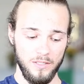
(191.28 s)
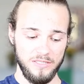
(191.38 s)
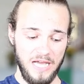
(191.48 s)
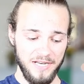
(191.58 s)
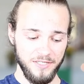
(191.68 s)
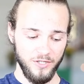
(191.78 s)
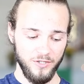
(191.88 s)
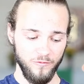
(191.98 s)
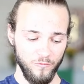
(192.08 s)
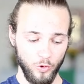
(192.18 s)
Die
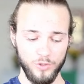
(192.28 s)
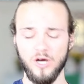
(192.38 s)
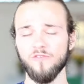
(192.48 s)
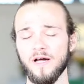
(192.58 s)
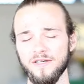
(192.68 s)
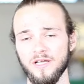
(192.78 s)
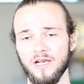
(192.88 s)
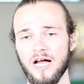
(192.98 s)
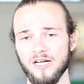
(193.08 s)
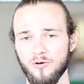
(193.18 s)
anderen wurden auf andere
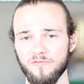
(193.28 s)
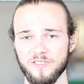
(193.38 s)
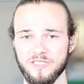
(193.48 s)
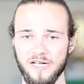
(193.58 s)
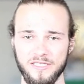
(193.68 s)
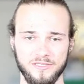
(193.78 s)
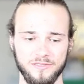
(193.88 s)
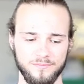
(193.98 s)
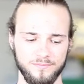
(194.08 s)
Lager umverteilt.